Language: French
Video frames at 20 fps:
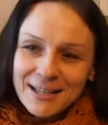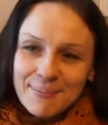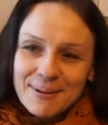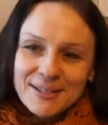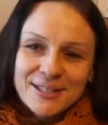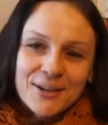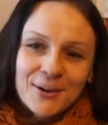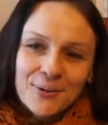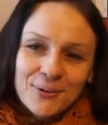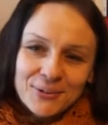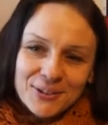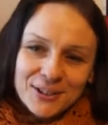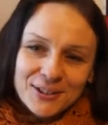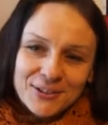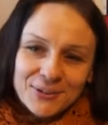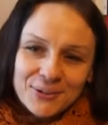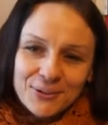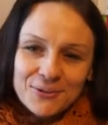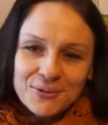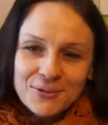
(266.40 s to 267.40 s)
parce qu'entre
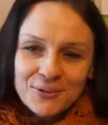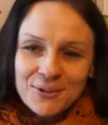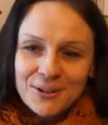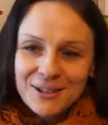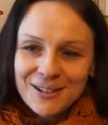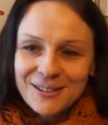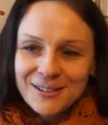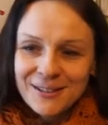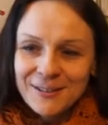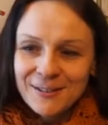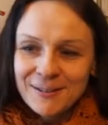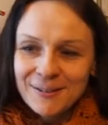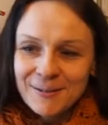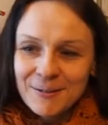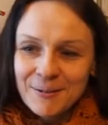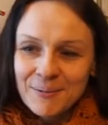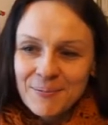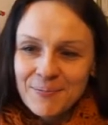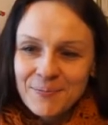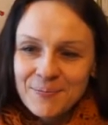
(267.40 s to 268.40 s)
temps
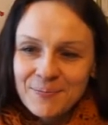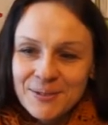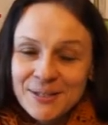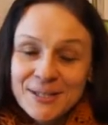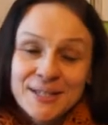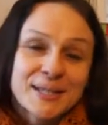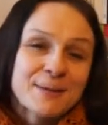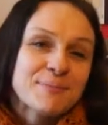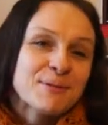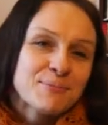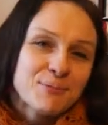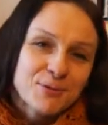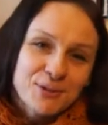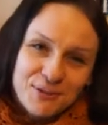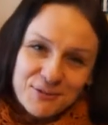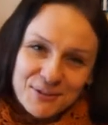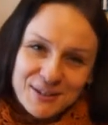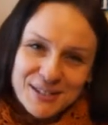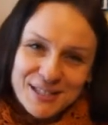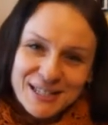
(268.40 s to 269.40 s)
euh, c'était un petit peu
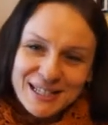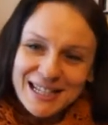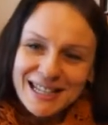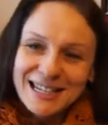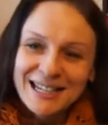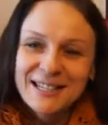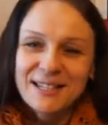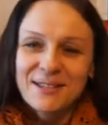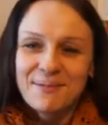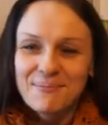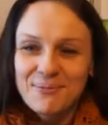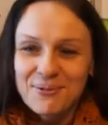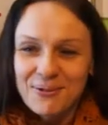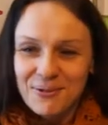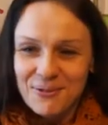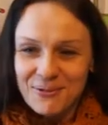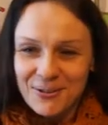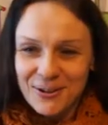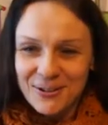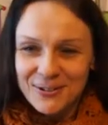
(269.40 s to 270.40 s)
difficile le début
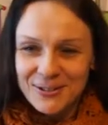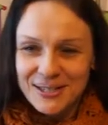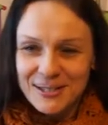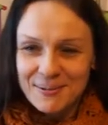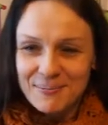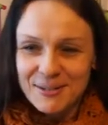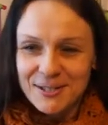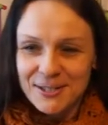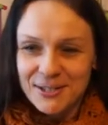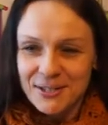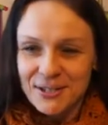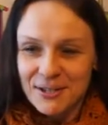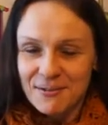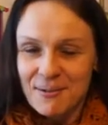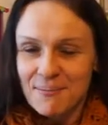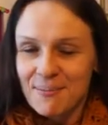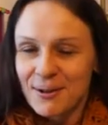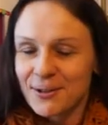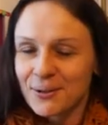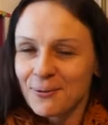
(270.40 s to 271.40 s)
en France parce que
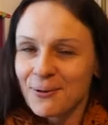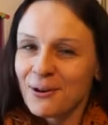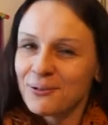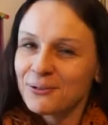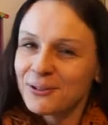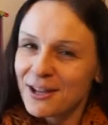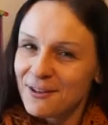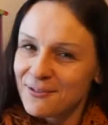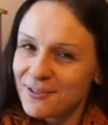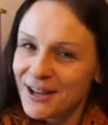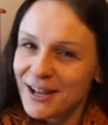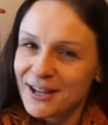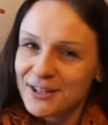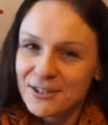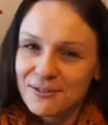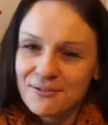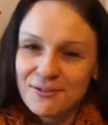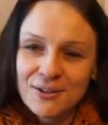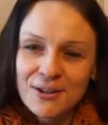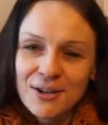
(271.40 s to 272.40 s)
j'avais pas droit au
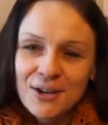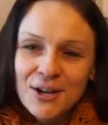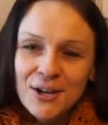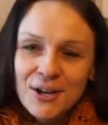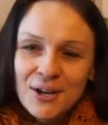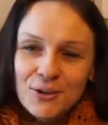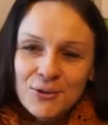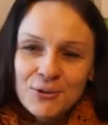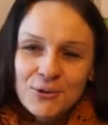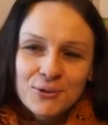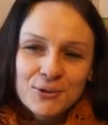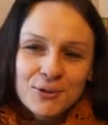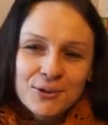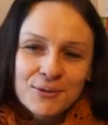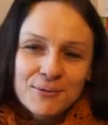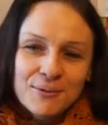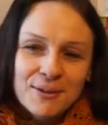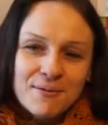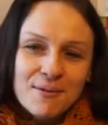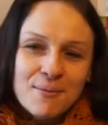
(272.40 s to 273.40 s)
travail, donc
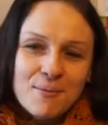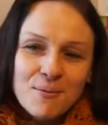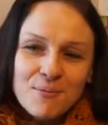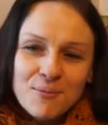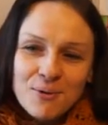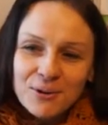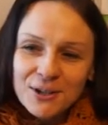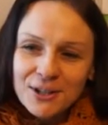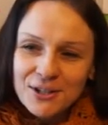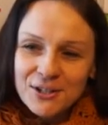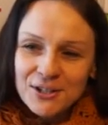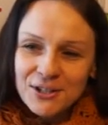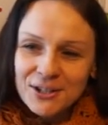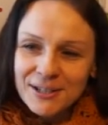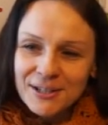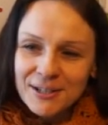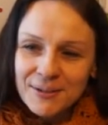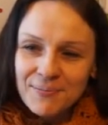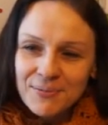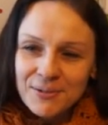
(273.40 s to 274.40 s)
il y avait un moment que
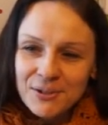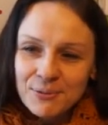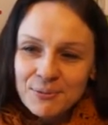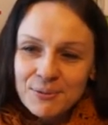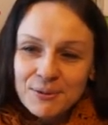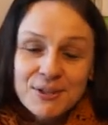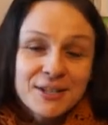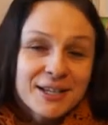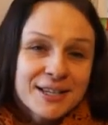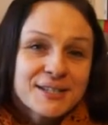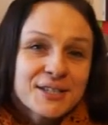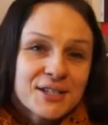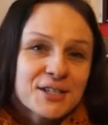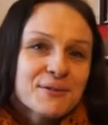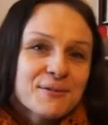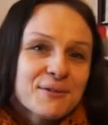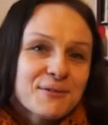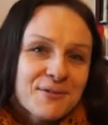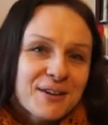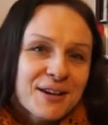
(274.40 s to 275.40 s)
je, je me suis dit qu'est-ce que
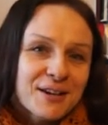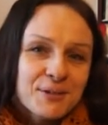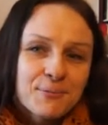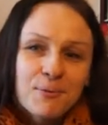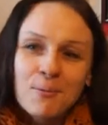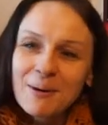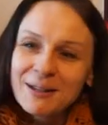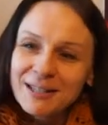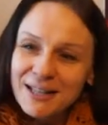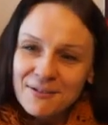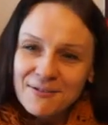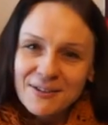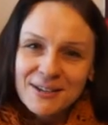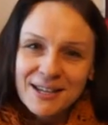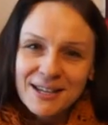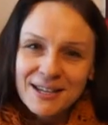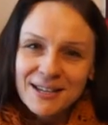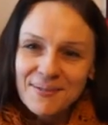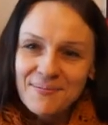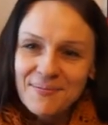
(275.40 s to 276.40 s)
je vais faire Je peux pas
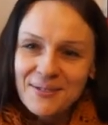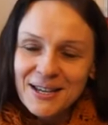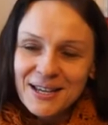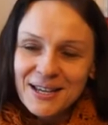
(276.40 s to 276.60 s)
travailler